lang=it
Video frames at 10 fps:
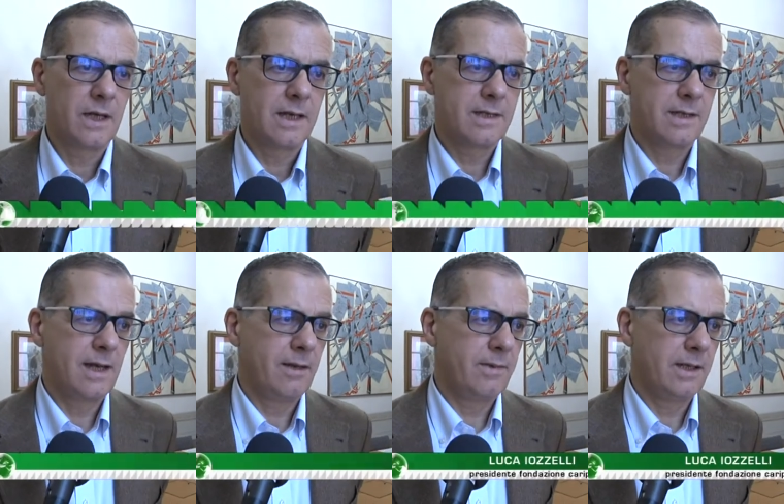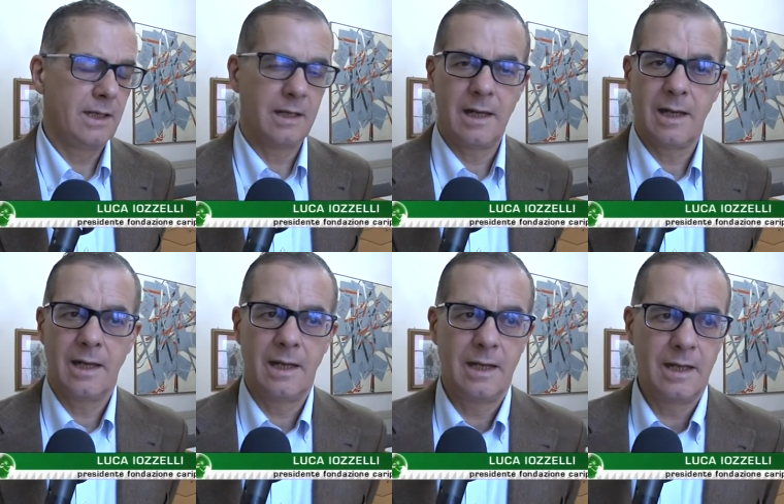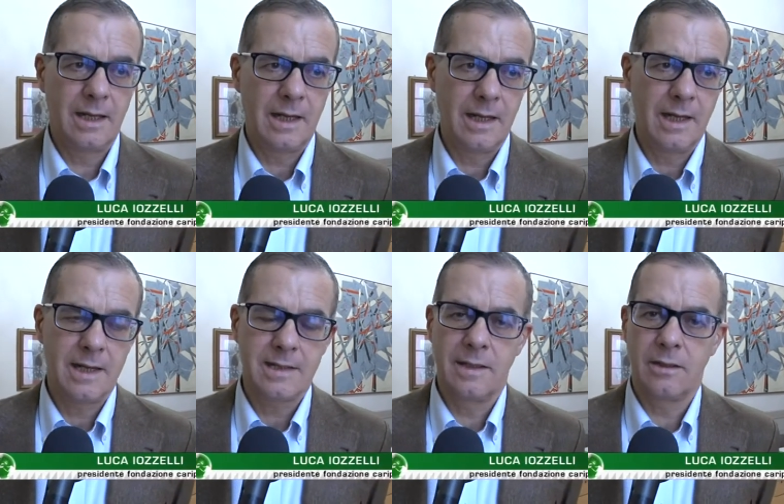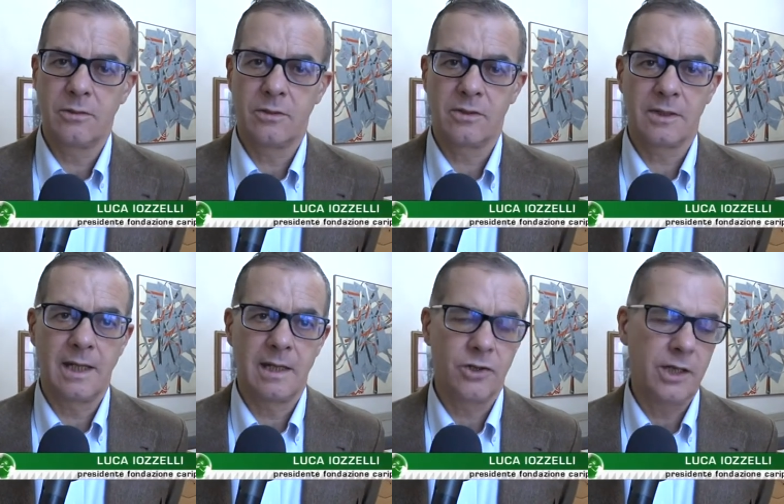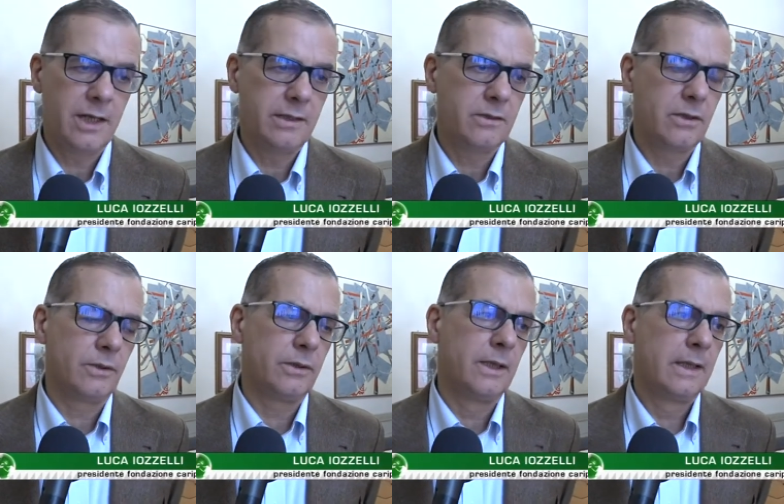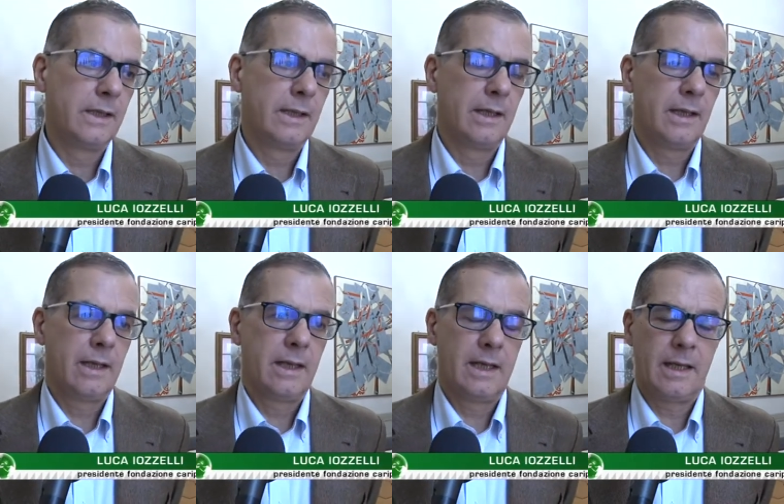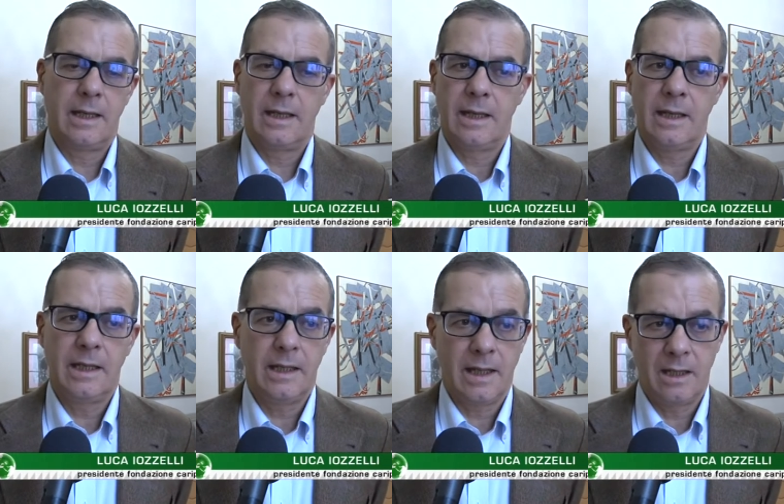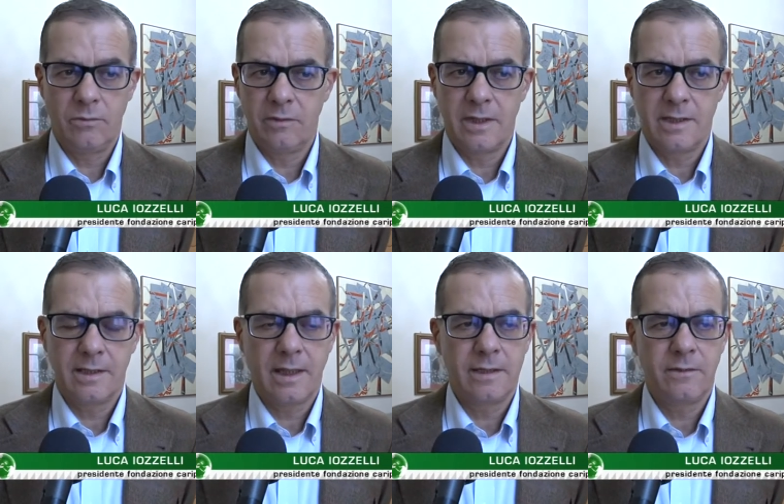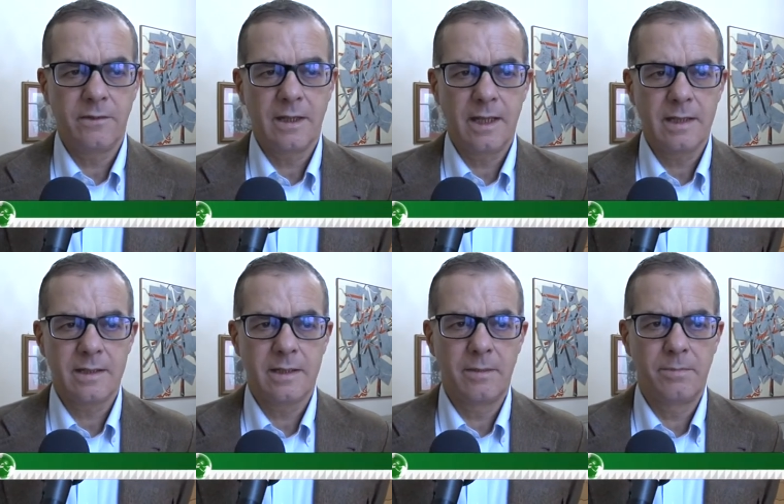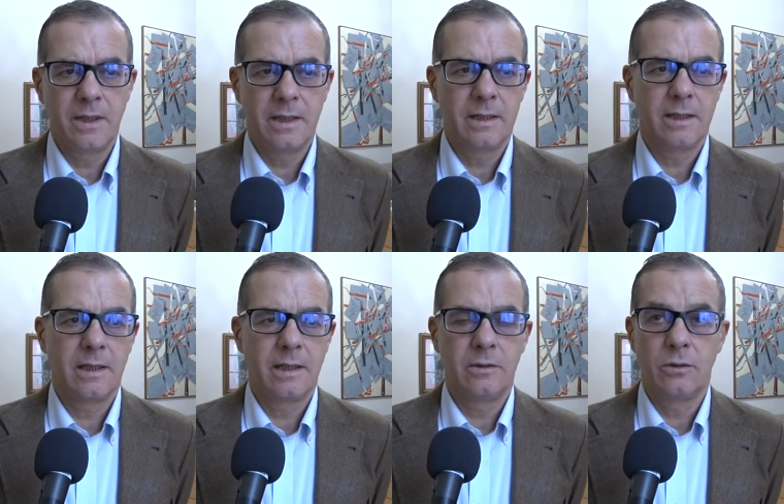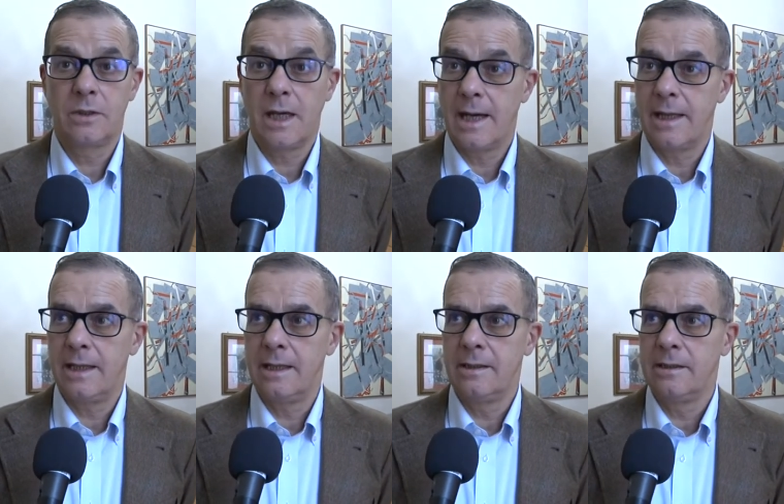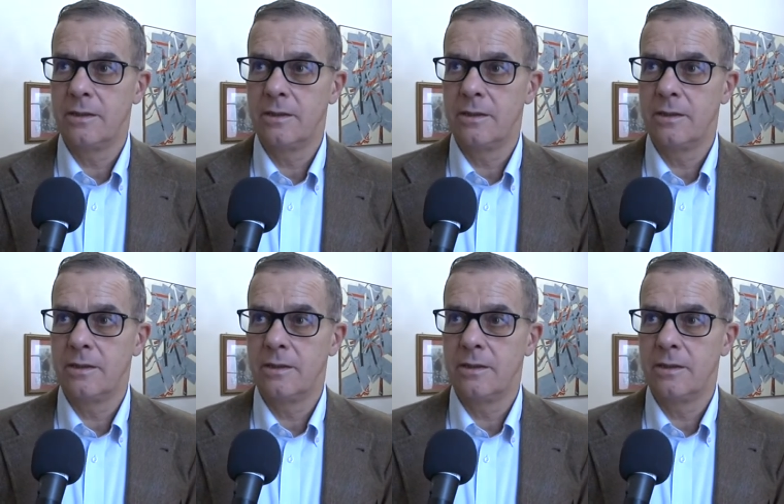assieme al, all'ASL Toscana Centro eh, e all'Università di Firenze per dotare il